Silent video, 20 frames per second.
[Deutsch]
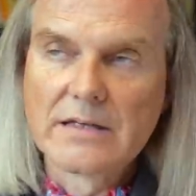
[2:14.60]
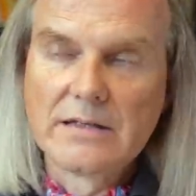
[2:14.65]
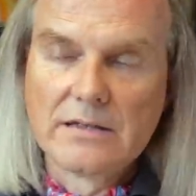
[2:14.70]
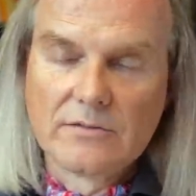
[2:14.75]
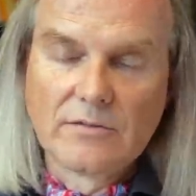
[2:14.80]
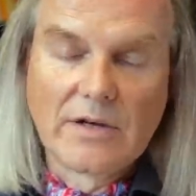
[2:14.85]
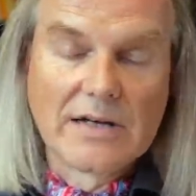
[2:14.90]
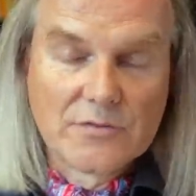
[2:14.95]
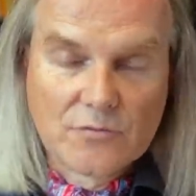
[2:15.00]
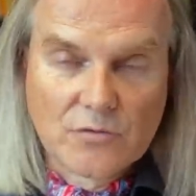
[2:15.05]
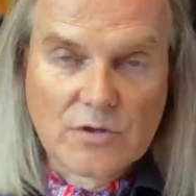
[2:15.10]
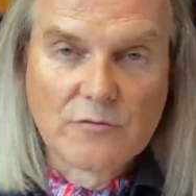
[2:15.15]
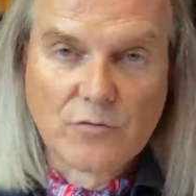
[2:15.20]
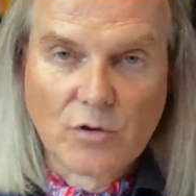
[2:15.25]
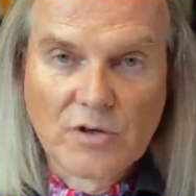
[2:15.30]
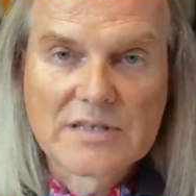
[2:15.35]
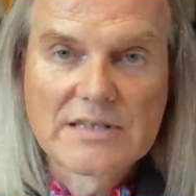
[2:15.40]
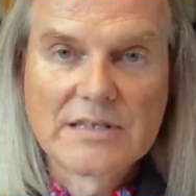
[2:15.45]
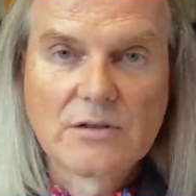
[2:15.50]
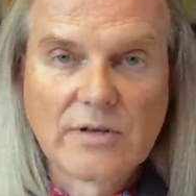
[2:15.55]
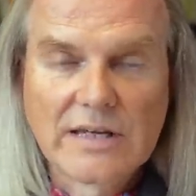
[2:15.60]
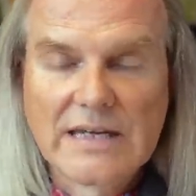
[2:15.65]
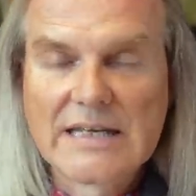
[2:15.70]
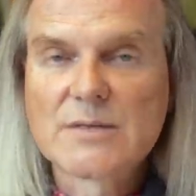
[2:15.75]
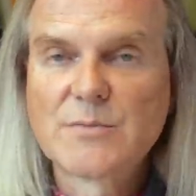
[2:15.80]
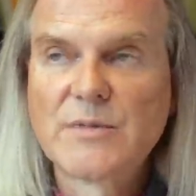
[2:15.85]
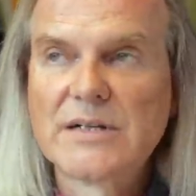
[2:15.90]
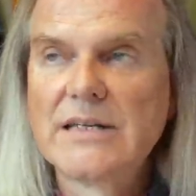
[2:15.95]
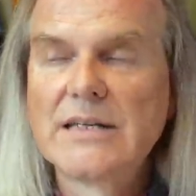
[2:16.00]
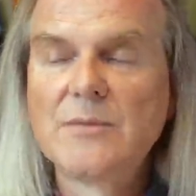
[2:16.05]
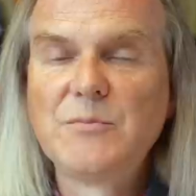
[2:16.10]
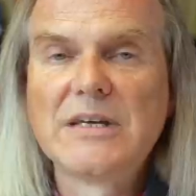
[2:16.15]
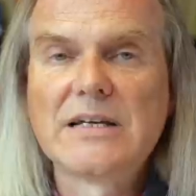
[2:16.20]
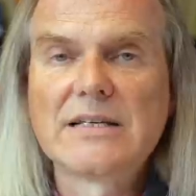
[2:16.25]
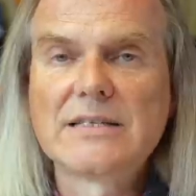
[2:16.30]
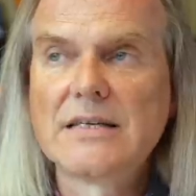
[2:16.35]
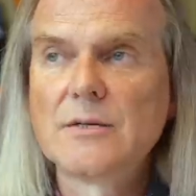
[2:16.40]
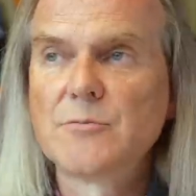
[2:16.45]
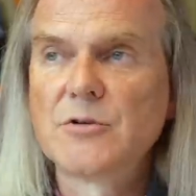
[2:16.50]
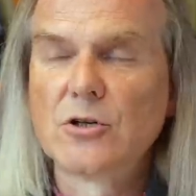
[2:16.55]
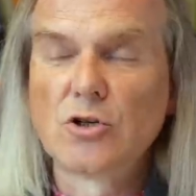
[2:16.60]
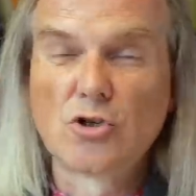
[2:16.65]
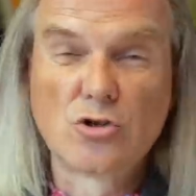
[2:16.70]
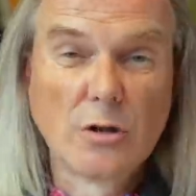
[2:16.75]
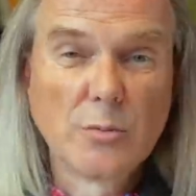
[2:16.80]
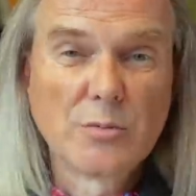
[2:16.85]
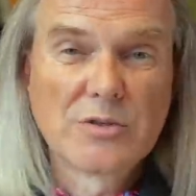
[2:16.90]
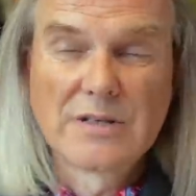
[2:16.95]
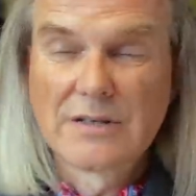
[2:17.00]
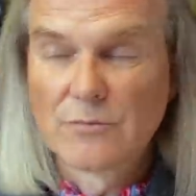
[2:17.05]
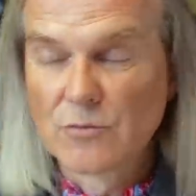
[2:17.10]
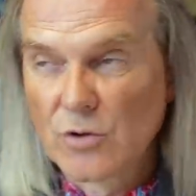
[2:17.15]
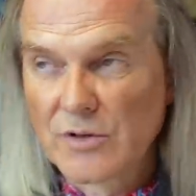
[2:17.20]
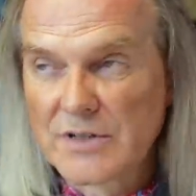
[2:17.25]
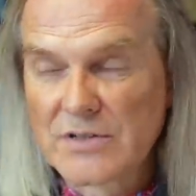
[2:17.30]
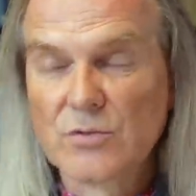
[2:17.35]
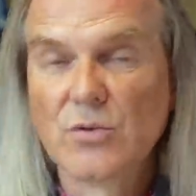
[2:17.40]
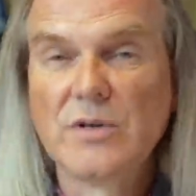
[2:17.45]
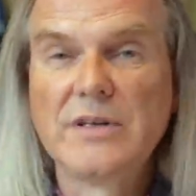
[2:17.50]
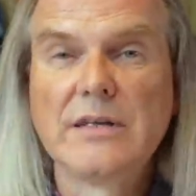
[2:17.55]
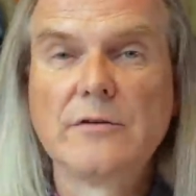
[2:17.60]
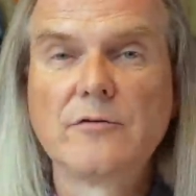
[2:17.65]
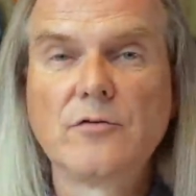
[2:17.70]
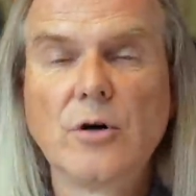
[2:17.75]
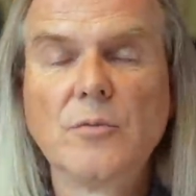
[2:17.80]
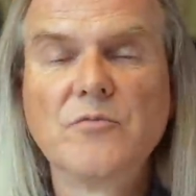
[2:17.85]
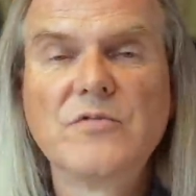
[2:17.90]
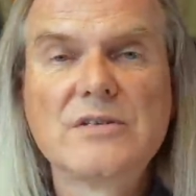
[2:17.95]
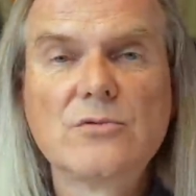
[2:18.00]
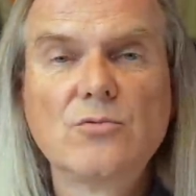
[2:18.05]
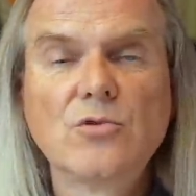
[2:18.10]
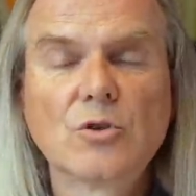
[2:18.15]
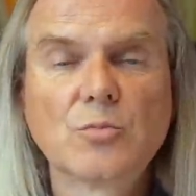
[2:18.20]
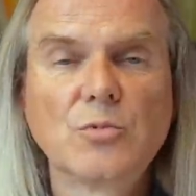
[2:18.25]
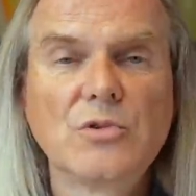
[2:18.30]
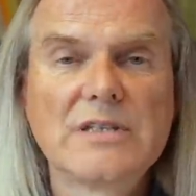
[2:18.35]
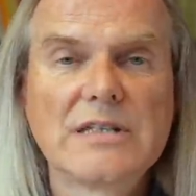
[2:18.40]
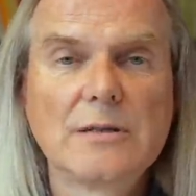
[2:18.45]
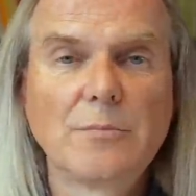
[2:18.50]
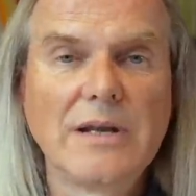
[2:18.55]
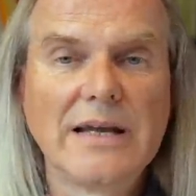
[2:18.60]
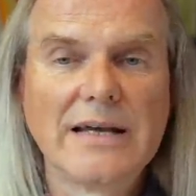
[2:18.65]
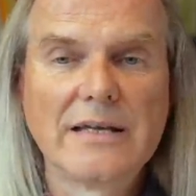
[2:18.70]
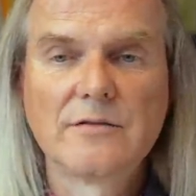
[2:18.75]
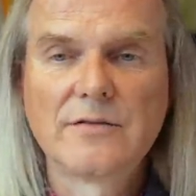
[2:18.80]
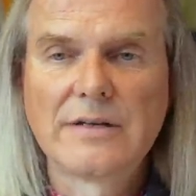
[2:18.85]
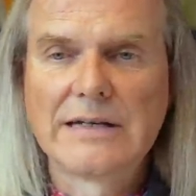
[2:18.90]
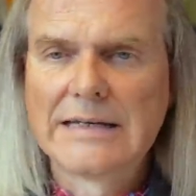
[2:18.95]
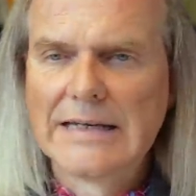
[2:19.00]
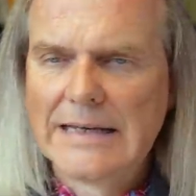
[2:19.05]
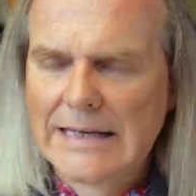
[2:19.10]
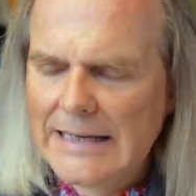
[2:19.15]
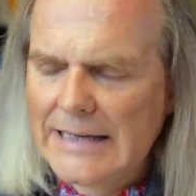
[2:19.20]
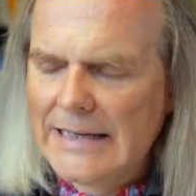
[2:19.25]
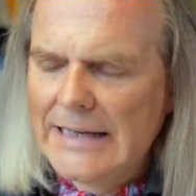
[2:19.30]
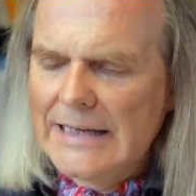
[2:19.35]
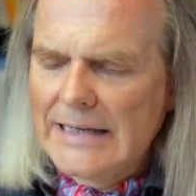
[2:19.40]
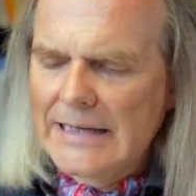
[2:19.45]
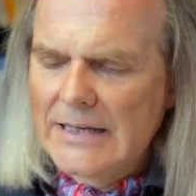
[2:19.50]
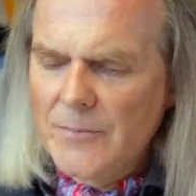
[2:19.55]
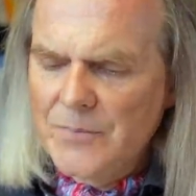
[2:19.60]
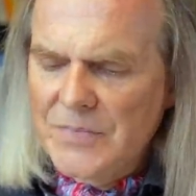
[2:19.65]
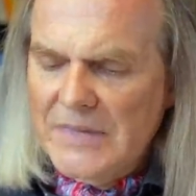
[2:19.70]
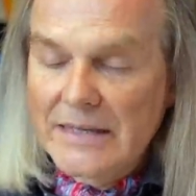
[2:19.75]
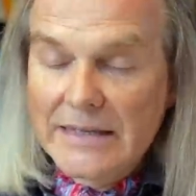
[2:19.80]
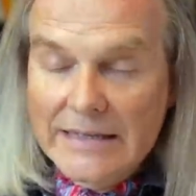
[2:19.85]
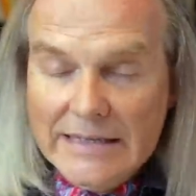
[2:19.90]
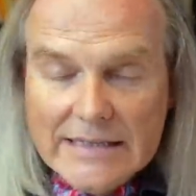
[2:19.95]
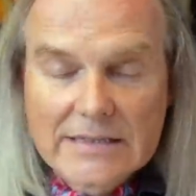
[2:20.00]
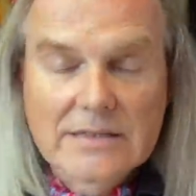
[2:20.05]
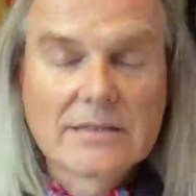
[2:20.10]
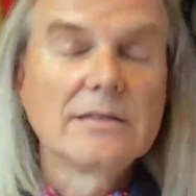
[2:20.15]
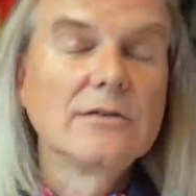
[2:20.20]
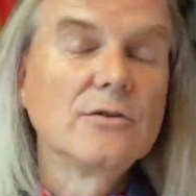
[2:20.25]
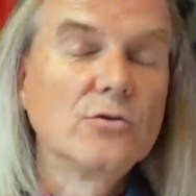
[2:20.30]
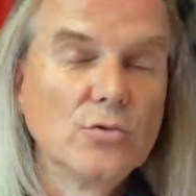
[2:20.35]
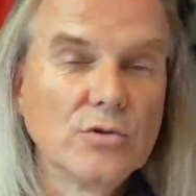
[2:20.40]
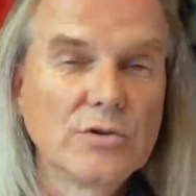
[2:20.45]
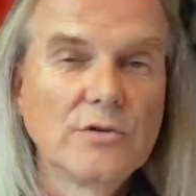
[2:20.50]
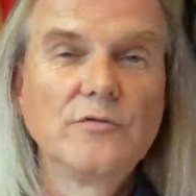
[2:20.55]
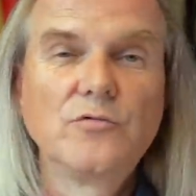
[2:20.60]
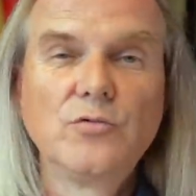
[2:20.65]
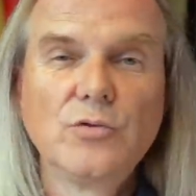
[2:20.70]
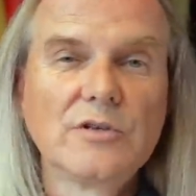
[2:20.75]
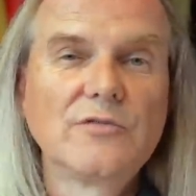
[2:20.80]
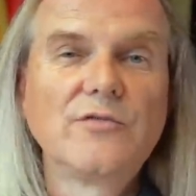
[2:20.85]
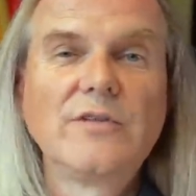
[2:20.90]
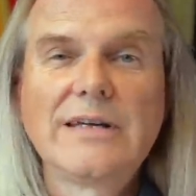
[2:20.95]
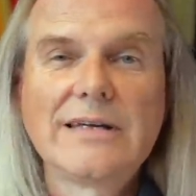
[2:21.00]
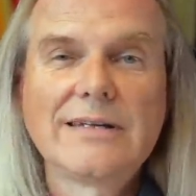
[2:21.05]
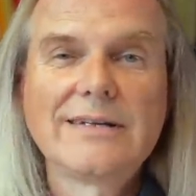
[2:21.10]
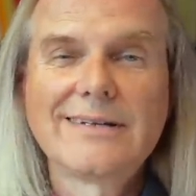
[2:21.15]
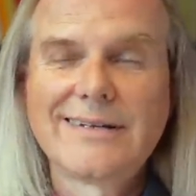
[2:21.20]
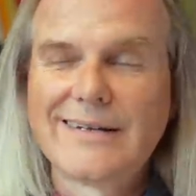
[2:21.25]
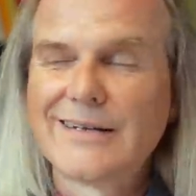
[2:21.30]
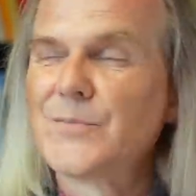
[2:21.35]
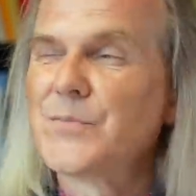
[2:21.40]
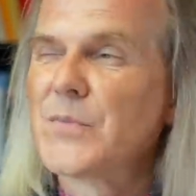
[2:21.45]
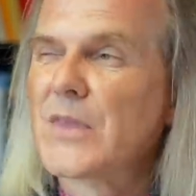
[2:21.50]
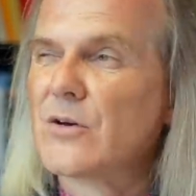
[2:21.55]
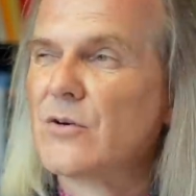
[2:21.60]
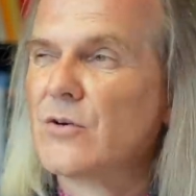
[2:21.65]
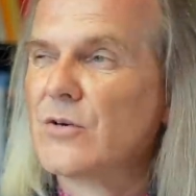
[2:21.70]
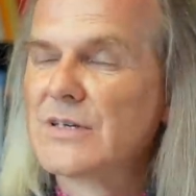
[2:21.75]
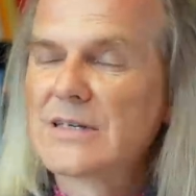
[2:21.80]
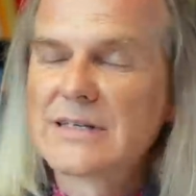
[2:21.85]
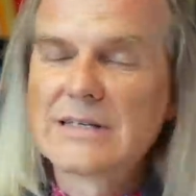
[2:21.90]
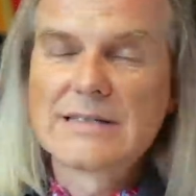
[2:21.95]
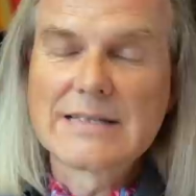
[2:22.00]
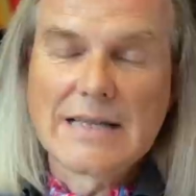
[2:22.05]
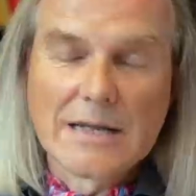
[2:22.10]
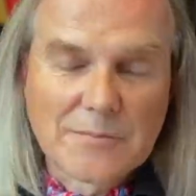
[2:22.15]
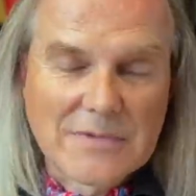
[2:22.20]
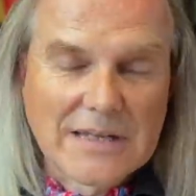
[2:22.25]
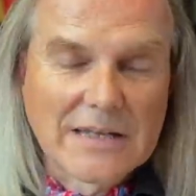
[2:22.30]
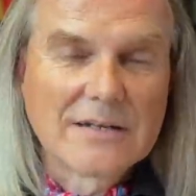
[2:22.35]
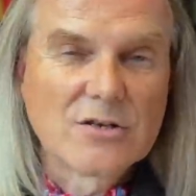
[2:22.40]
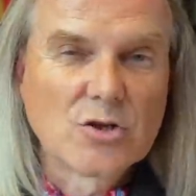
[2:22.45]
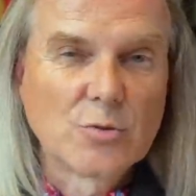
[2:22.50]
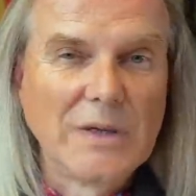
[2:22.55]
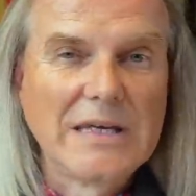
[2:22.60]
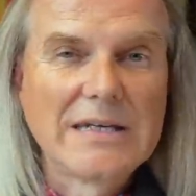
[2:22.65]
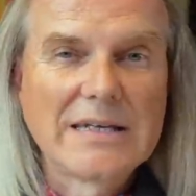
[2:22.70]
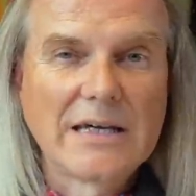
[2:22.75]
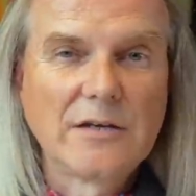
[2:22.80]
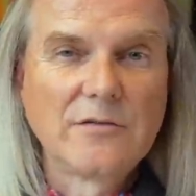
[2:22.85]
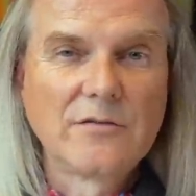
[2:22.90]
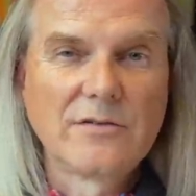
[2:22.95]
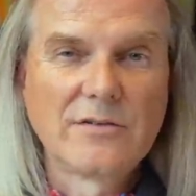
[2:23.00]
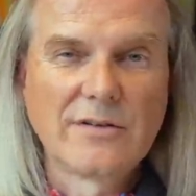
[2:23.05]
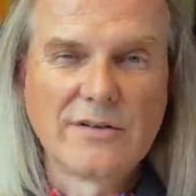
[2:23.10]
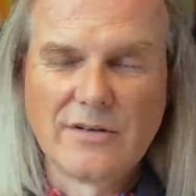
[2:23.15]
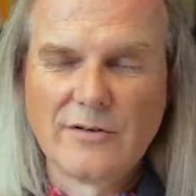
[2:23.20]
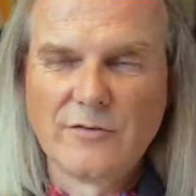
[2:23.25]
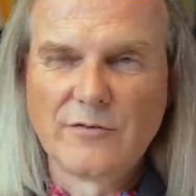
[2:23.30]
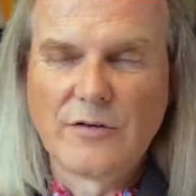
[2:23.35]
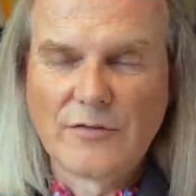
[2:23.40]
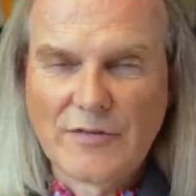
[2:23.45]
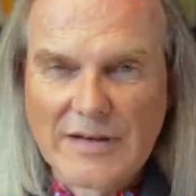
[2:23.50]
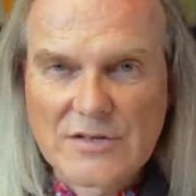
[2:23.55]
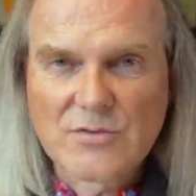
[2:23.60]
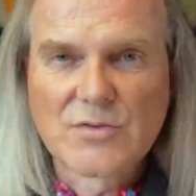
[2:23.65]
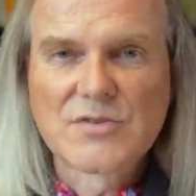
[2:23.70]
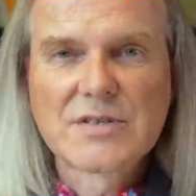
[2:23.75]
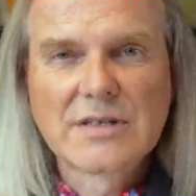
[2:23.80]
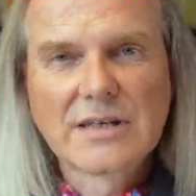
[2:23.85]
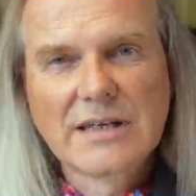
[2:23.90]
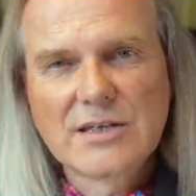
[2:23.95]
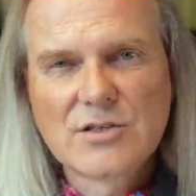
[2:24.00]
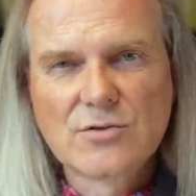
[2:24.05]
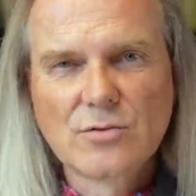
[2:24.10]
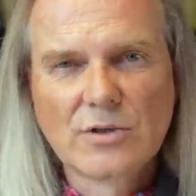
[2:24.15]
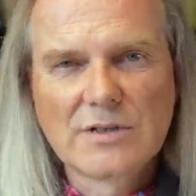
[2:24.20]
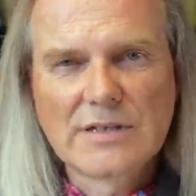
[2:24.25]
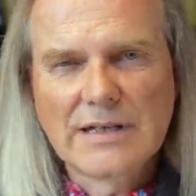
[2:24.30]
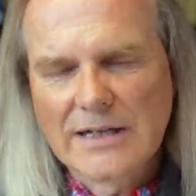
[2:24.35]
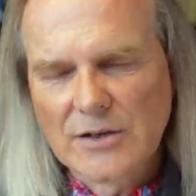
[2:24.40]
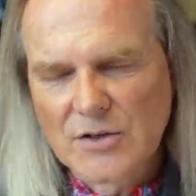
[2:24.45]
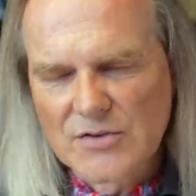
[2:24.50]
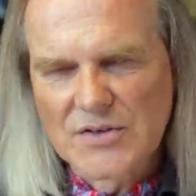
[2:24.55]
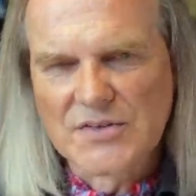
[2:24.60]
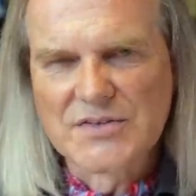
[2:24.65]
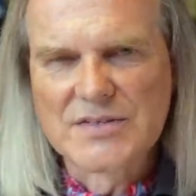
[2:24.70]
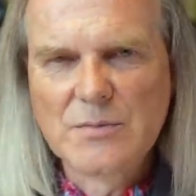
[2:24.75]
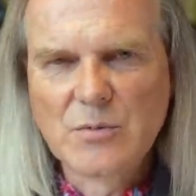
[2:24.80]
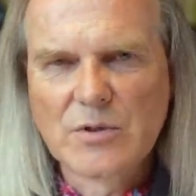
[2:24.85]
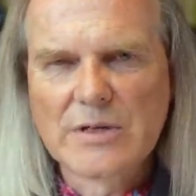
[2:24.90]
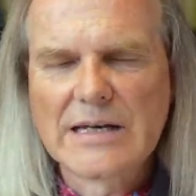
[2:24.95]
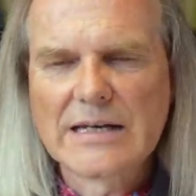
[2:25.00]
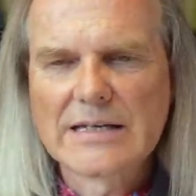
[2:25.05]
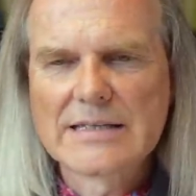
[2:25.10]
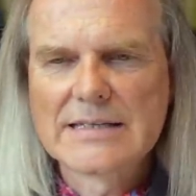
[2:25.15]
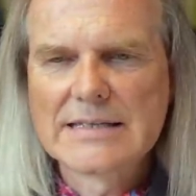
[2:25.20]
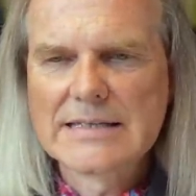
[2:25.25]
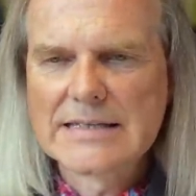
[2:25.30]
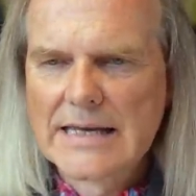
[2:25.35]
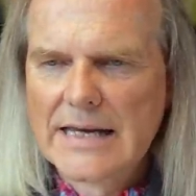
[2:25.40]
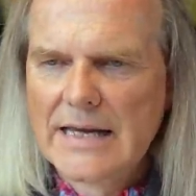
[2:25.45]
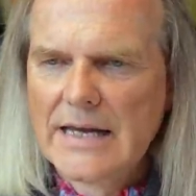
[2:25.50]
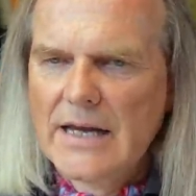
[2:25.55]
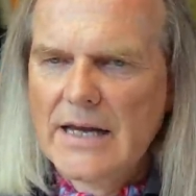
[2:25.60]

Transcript: äh, also wurde die Volkszählung erstmal in dem Jahr selber gestoppt, konnte so in der Form, wie sie ursprünglich geplant war, ähm, nicht durchgeführt werden. Ja. Und es gab dann später ein äh, Verfassungsgerichtsurteil 1987.